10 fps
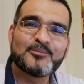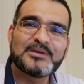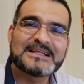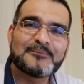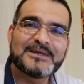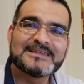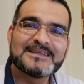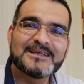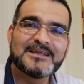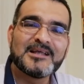
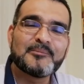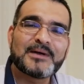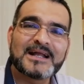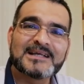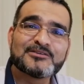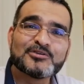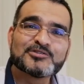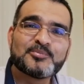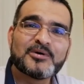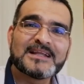completamente para que
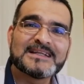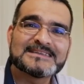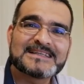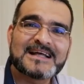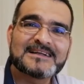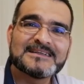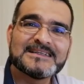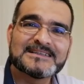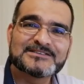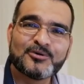todos puedan entrar
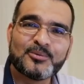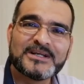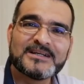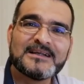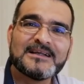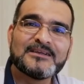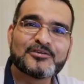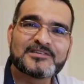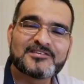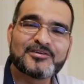y descubrir
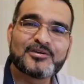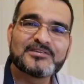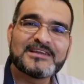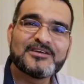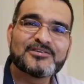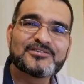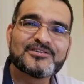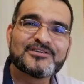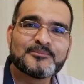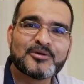los tesoros de Dios,
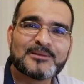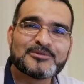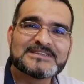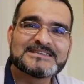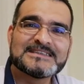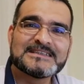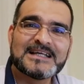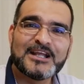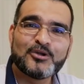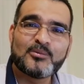podemos decir
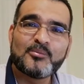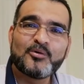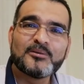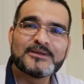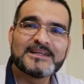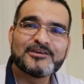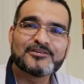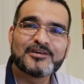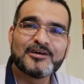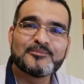que el nuevo pueblo de
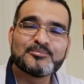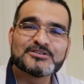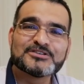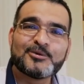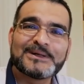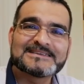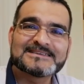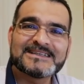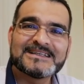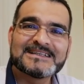Dios pues no
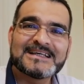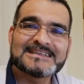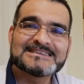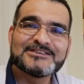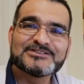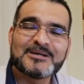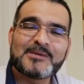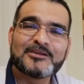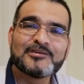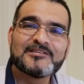es el que ha sido
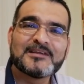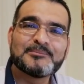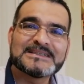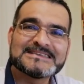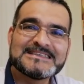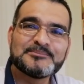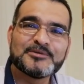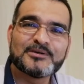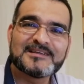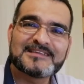llamado desde el
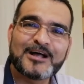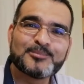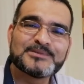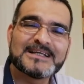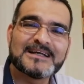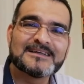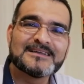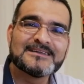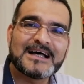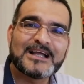principio en esta óptica.
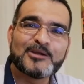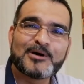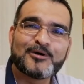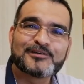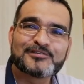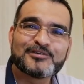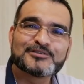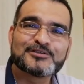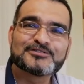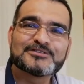A lo mejor
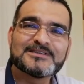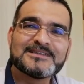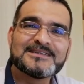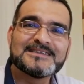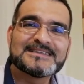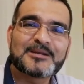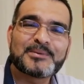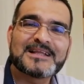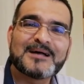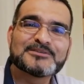nosotros eh,
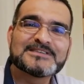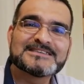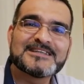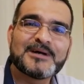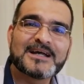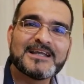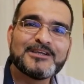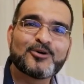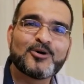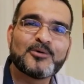interpretamos este
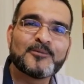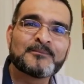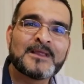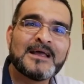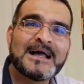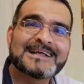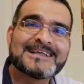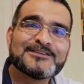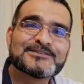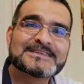Evangelio como
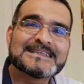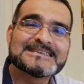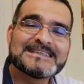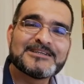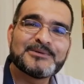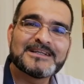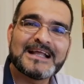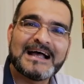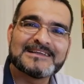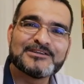aquellos que
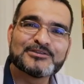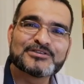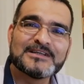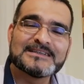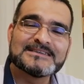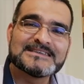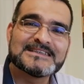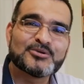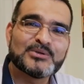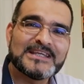sirven a Dios
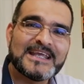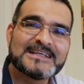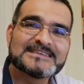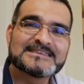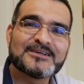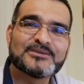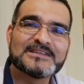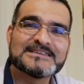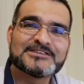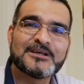desde su niñez o
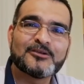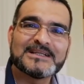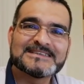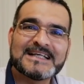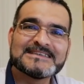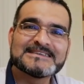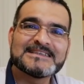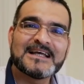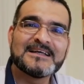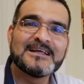desde su
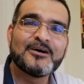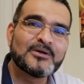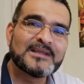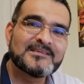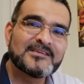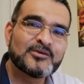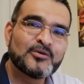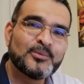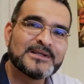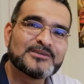adolescencia o desde su
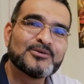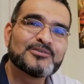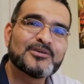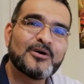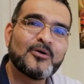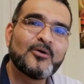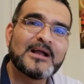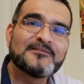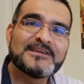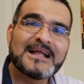juventud
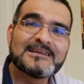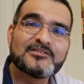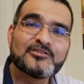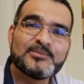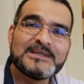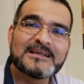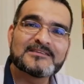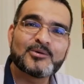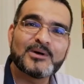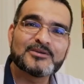o al final de sus
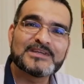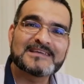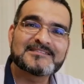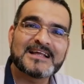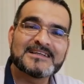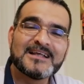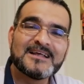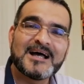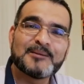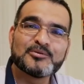vidas cuando ya están
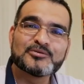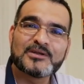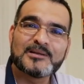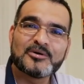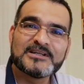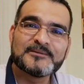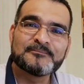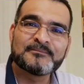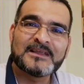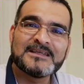a punto de
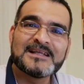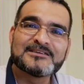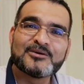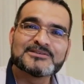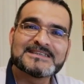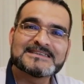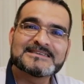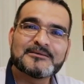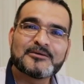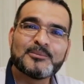morir. Y
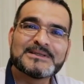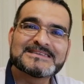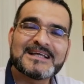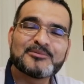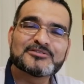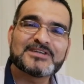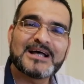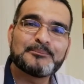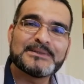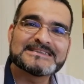entonces comenzamos
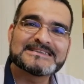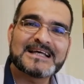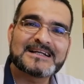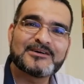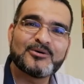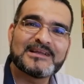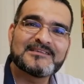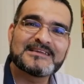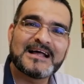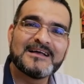a pensar con
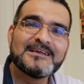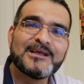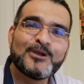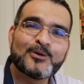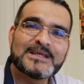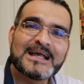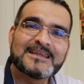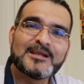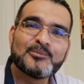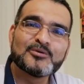esta
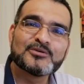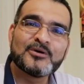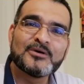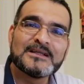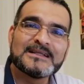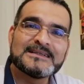lógica del mundo